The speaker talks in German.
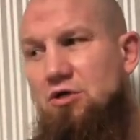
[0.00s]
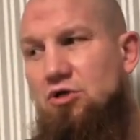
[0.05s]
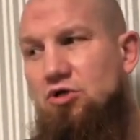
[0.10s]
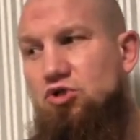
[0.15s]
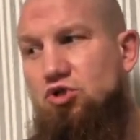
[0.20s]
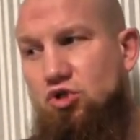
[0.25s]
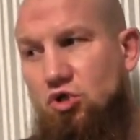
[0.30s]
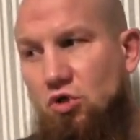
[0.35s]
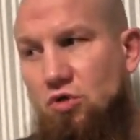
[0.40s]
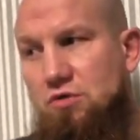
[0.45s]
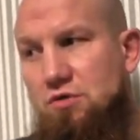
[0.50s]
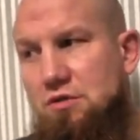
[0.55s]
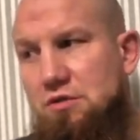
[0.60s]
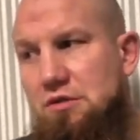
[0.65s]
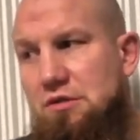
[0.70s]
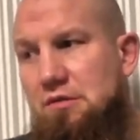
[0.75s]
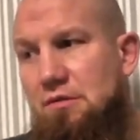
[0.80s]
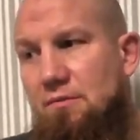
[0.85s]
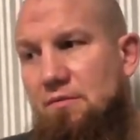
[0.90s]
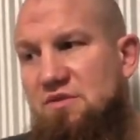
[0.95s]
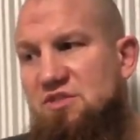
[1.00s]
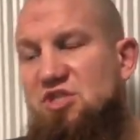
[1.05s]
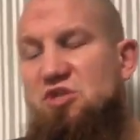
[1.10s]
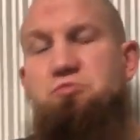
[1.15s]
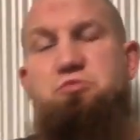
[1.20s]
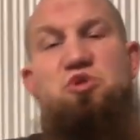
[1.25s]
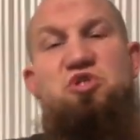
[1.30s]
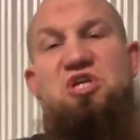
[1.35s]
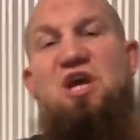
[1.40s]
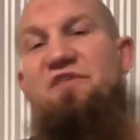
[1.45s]
schon
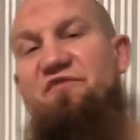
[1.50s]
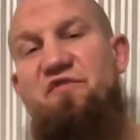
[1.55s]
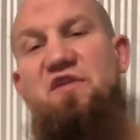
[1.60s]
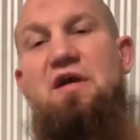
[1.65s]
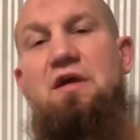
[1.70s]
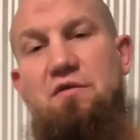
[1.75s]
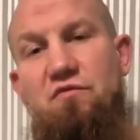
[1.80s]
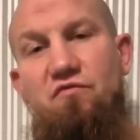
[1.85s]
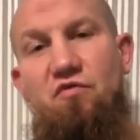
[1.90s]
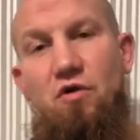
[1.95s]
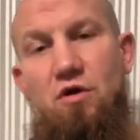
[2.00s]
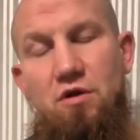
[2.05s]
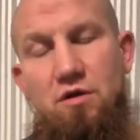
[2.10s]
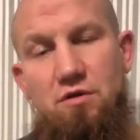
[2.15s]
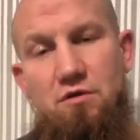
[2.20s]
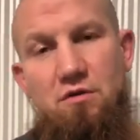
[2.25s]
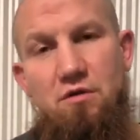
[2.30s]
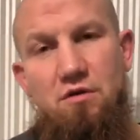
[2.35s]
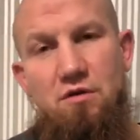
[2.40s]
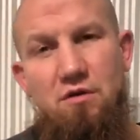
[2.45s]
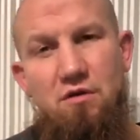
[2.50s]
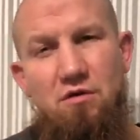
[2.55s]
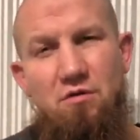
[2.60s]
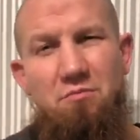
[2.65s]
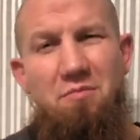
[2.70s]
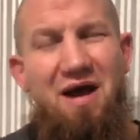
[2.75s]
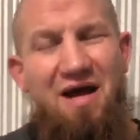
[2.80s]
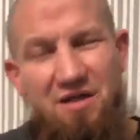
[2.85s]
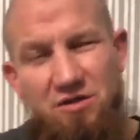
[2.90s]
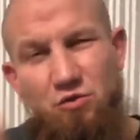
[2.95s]
sich beschäftigen wollen,
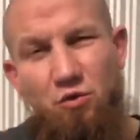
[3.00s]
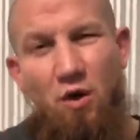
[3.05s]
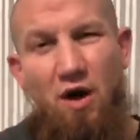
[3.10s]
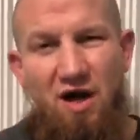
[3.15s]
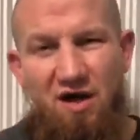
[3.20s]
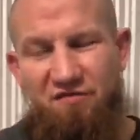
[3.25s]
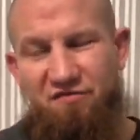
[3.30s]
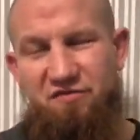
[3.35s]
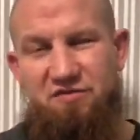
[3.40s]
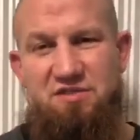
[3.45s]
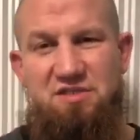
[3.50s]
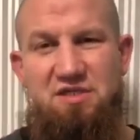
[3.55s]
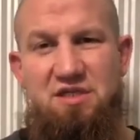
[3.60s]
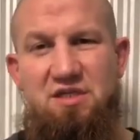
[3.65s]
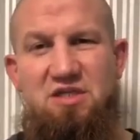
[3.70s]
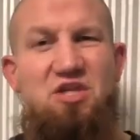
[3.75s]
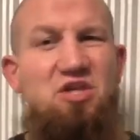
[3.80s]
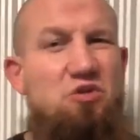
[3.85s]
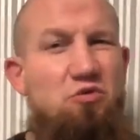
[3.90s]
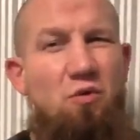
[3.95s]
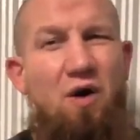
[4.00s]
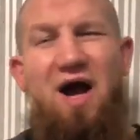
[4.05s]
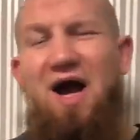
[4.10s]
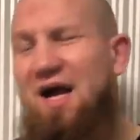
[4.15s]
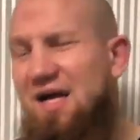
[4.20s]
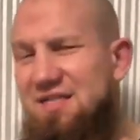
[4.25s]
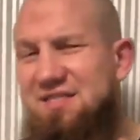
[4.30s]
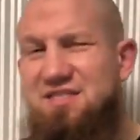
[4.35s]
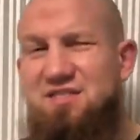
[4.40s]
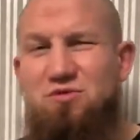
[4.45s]
machen Dua für sie. Die
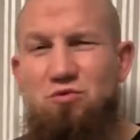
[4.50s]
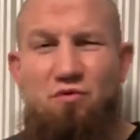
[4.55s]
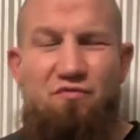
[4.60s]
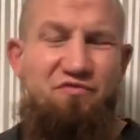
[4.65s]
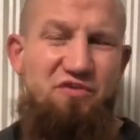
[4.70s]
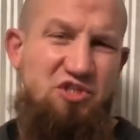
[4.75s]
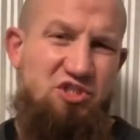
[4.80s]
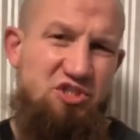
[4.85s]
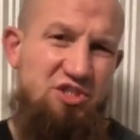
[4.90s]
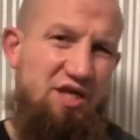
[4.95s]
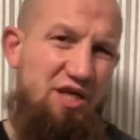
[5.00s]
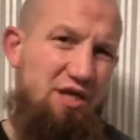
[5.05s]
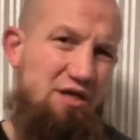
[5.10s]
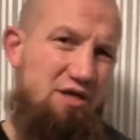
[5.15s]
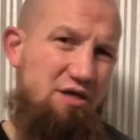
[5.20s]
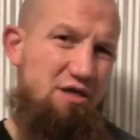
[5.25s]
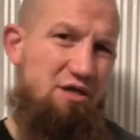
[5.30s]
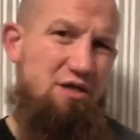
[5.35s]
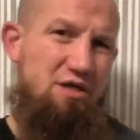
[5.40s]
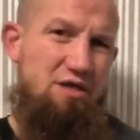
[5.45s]
Dua ist so wichtig.